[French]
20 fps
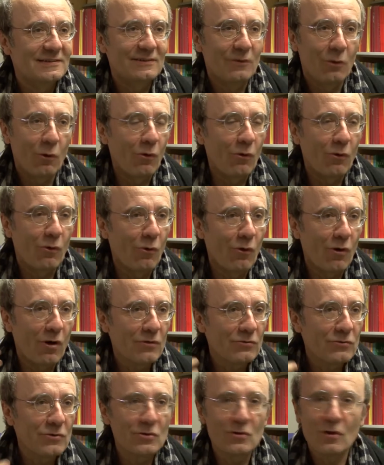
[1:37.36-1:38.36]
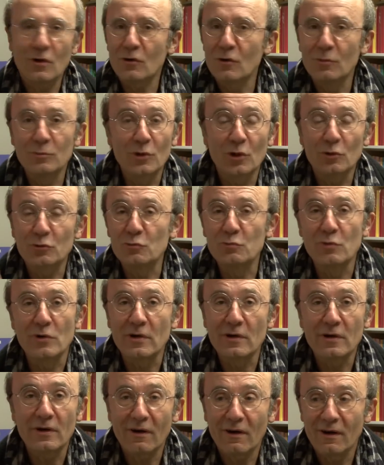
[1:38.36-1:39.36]
on, rentre dedans comme dans du
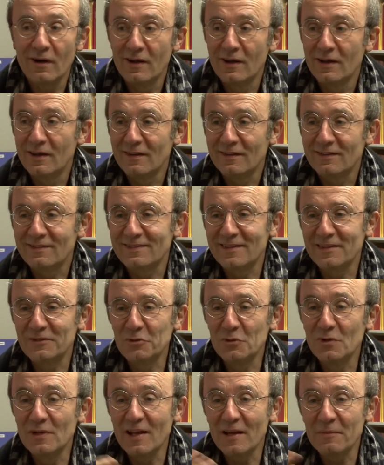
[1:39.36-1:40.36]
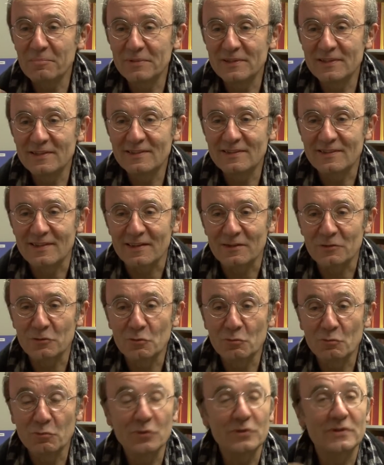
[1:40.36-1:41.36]
beurre. C'est d'une limpidité,
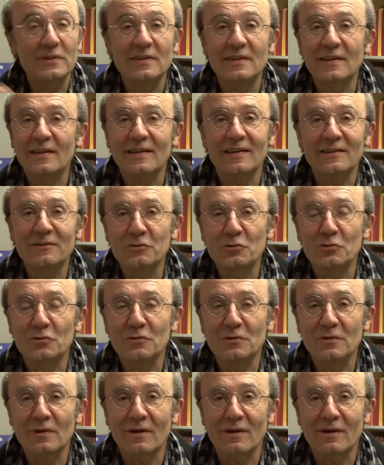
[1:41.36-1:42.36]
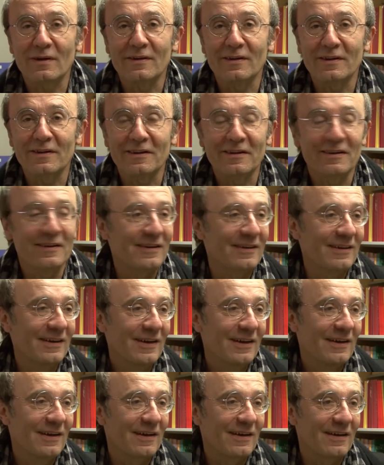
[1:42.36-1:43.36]
d'une beauté d'écriture euh,
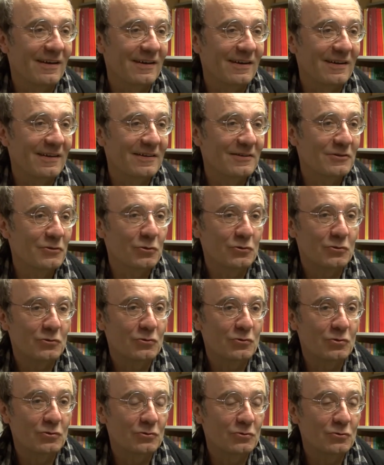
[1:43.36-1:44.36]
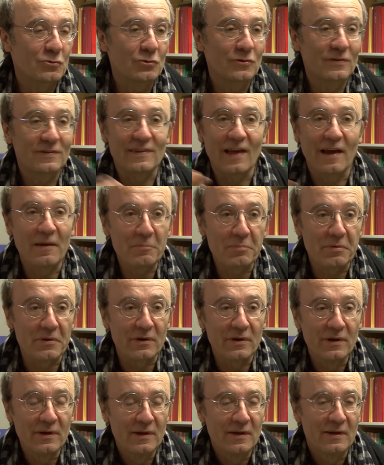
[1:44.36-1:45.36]
euh, toute simple.